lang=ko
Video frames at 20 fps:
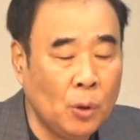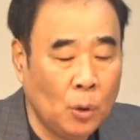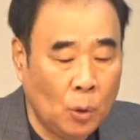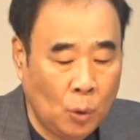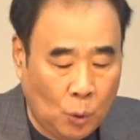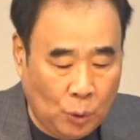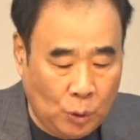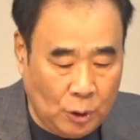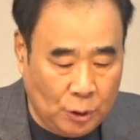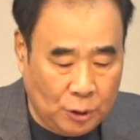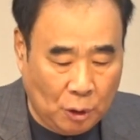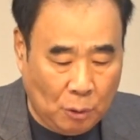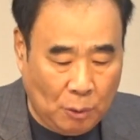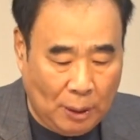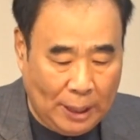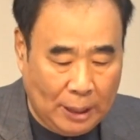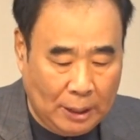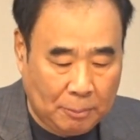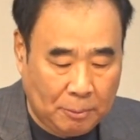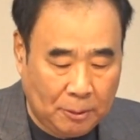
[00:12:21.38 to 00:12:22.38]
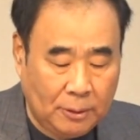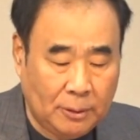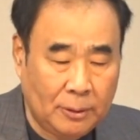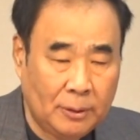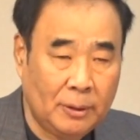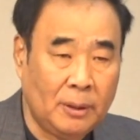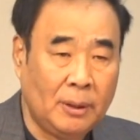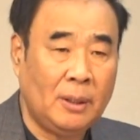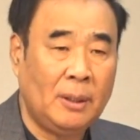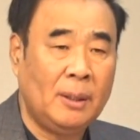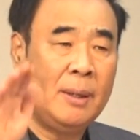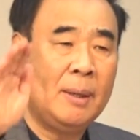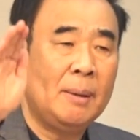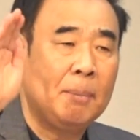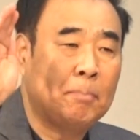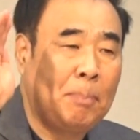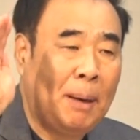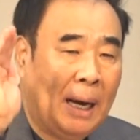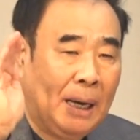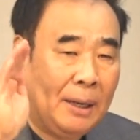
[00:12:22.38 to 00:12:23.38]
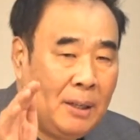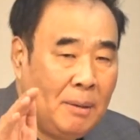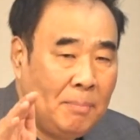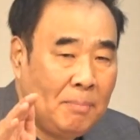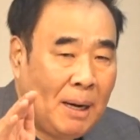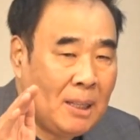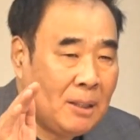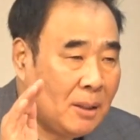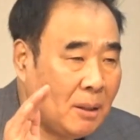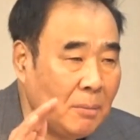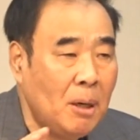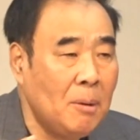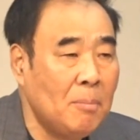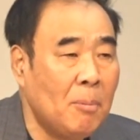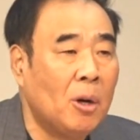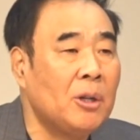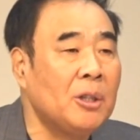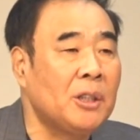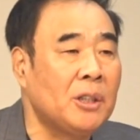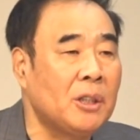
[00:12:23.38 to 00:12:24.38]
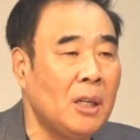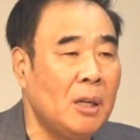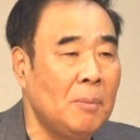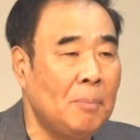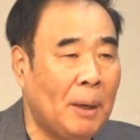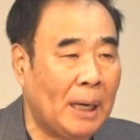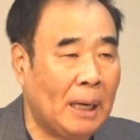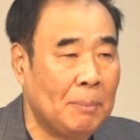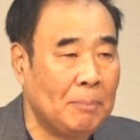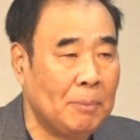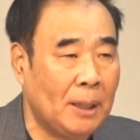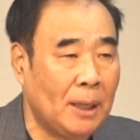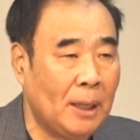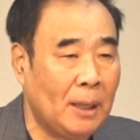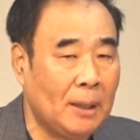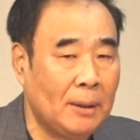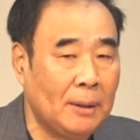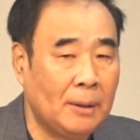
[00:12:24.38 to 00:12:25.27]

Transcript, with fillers: 오늘 저와 여러분 바른 말씀을 먹으시길 바랍니다.